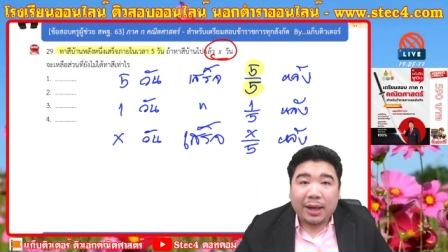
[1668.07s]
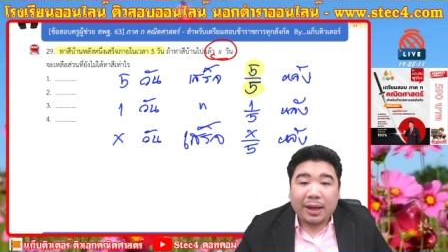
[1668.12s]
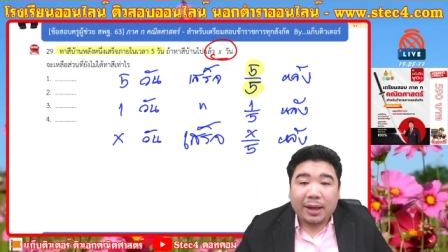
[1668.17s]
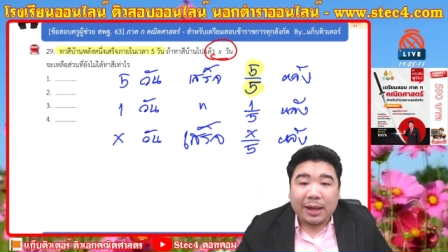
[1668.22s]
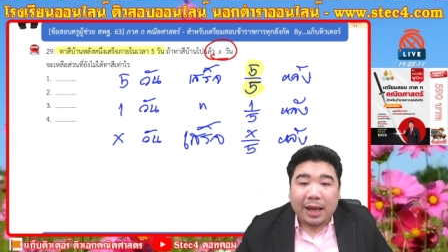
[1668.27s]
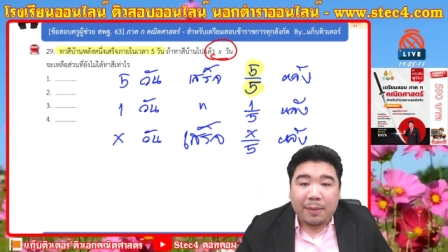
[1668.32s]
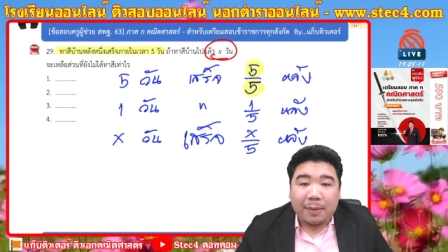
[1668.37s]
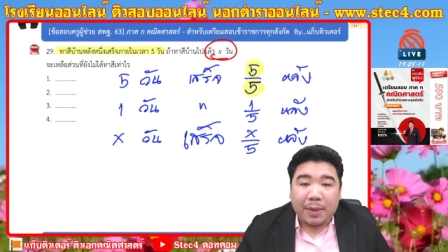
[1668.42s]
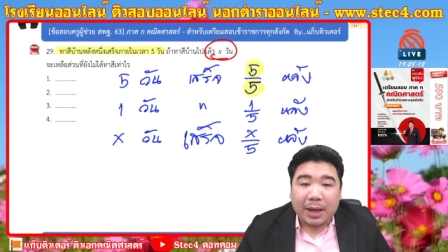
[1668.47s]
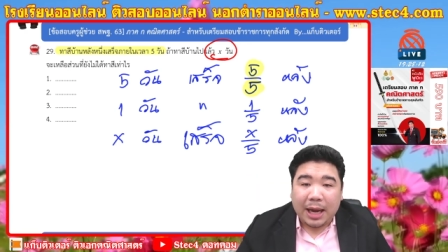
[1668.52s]

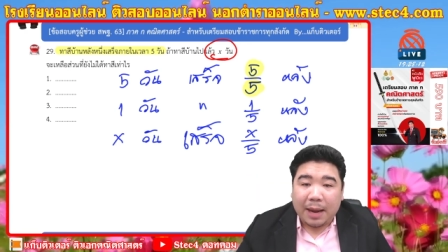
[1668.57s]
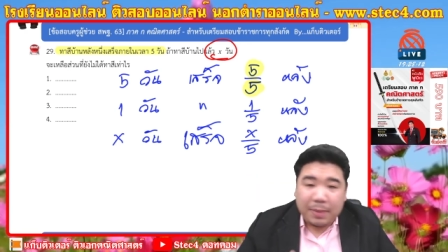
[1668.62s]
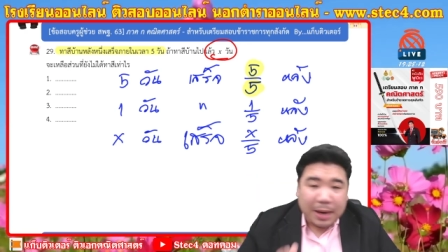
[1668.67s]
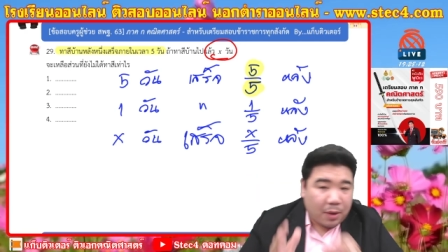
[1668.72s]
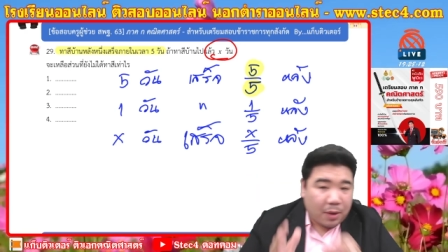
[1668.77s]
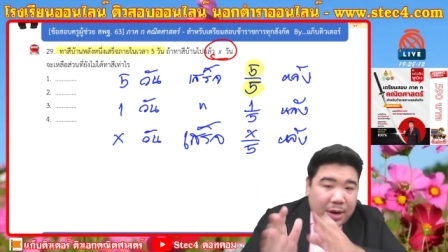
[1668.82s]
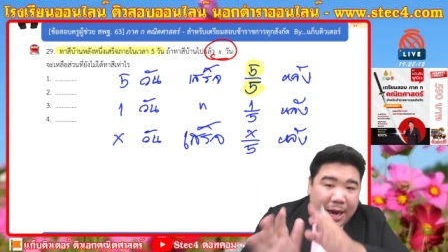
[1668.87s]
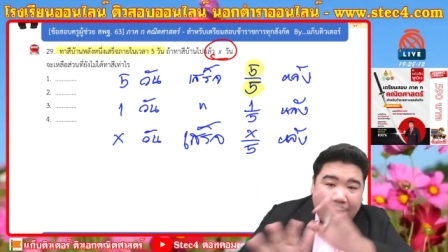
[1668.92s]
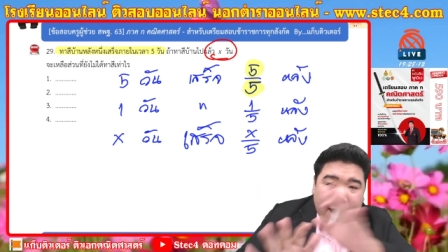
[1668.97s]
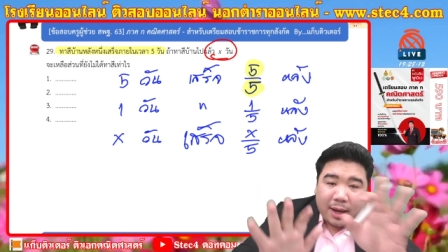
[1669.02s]
ทำไหมครับ
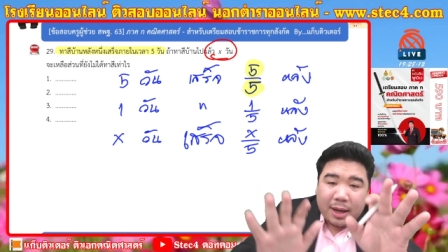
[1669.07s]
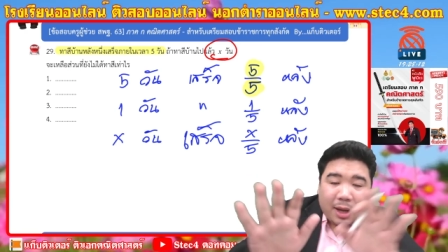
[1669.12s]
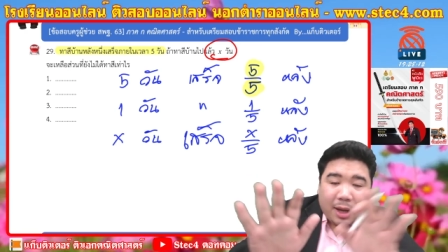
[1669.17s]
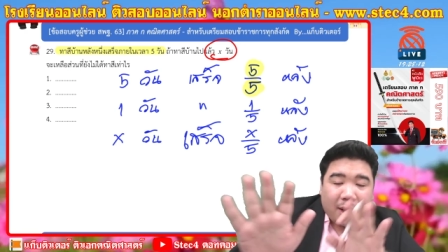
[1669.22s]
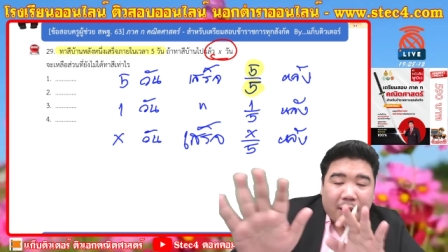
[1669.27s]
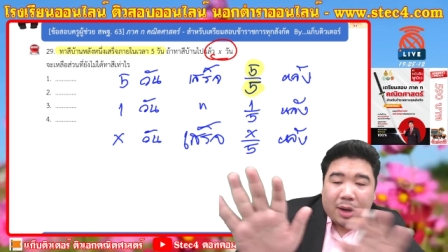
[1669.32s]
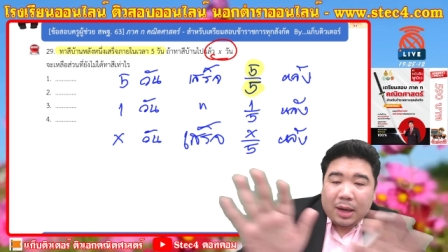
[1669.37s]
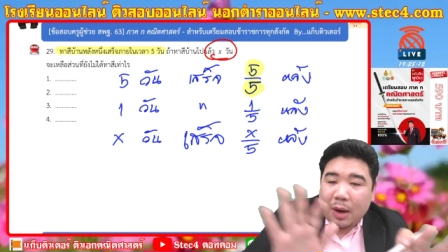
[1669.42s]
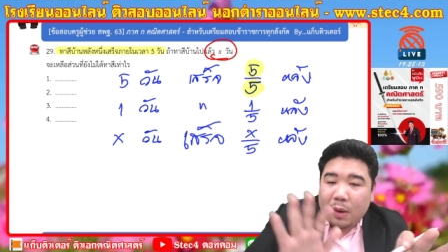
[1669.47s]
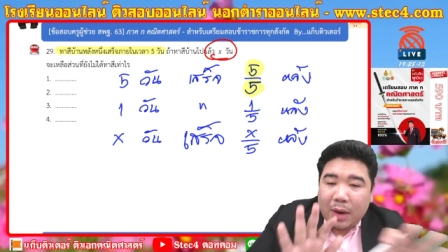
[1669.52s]
เรา ได้
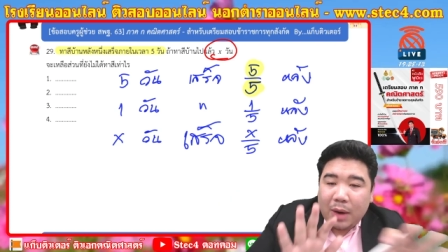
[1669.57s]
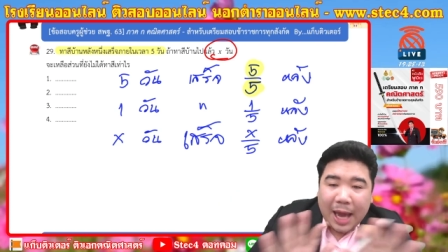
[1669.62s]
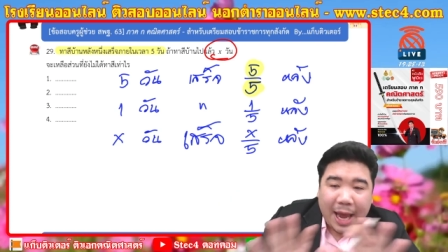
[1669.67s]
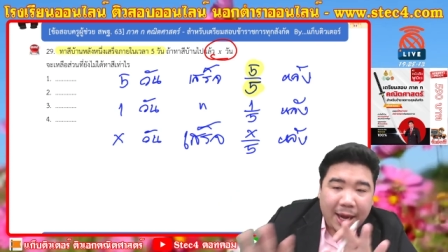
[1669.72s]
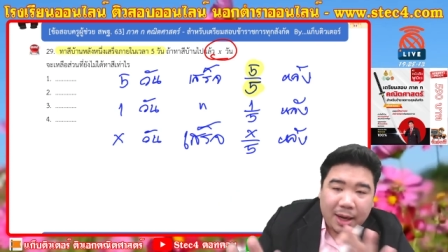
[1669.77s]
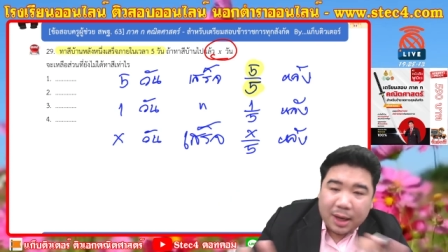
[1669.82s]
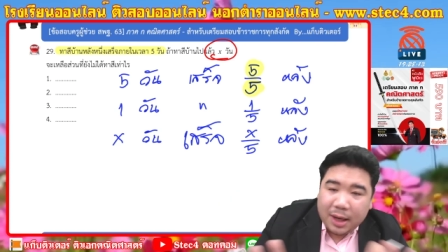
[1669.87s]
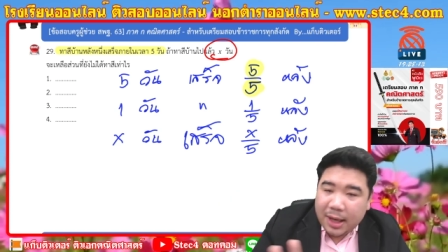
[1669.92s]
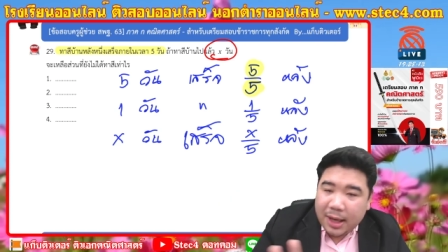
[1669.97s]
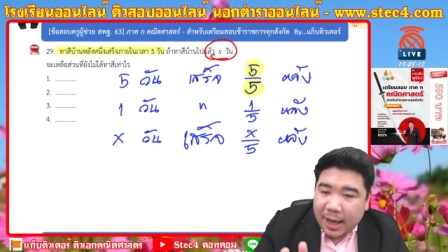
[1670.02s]
เรา ไล่
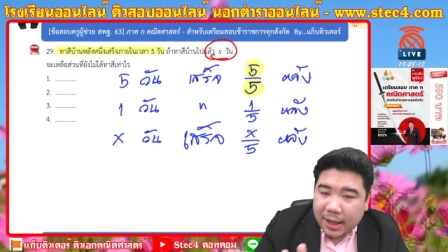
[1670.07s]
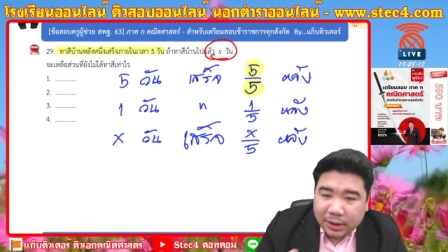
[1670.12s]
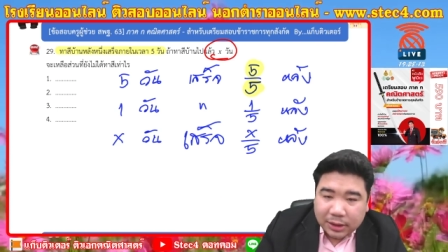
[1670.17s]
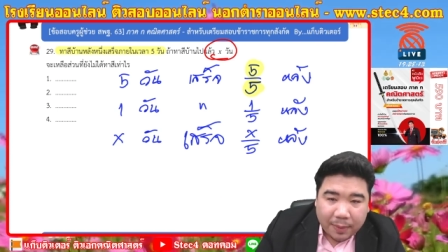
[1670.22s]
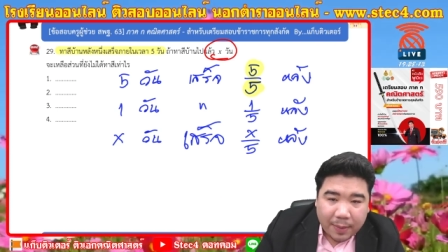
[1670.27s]
เรียง